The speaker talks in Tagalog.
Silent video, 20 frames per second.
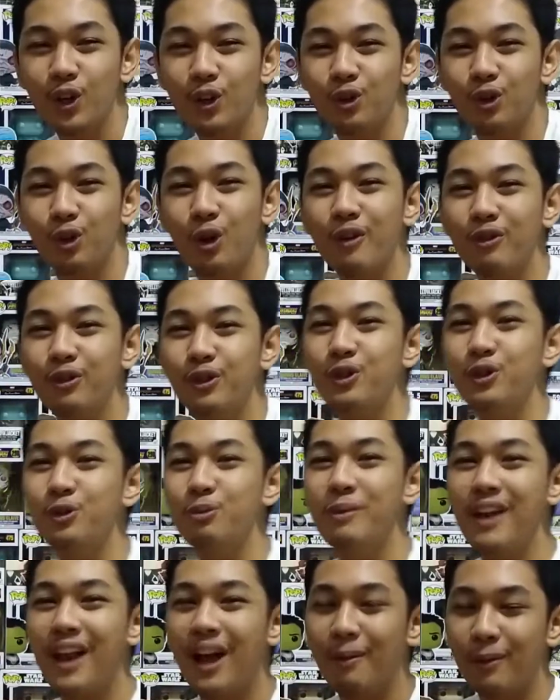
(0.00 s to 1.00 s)
So after nyo
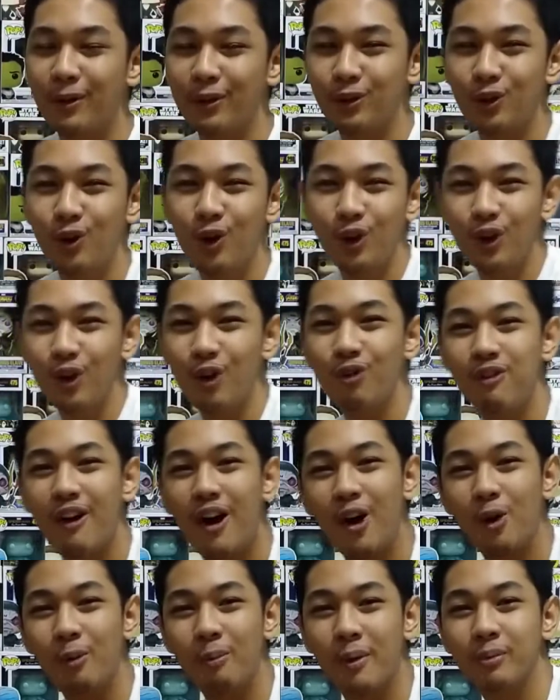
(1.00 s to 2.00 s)
malaman kung anong
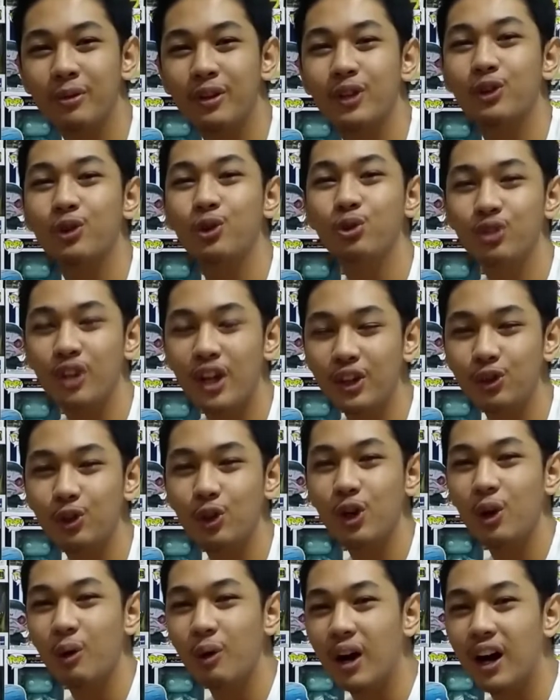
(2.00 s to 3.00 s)
Funko Pops at kung saan
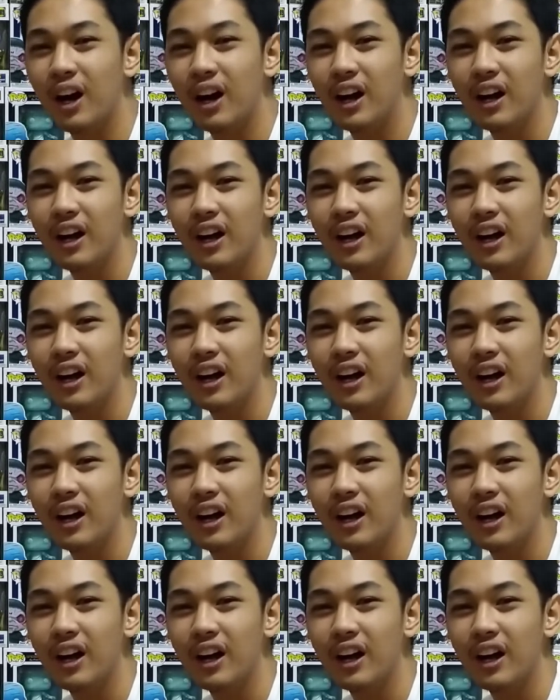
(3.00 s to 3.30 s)
to gawa,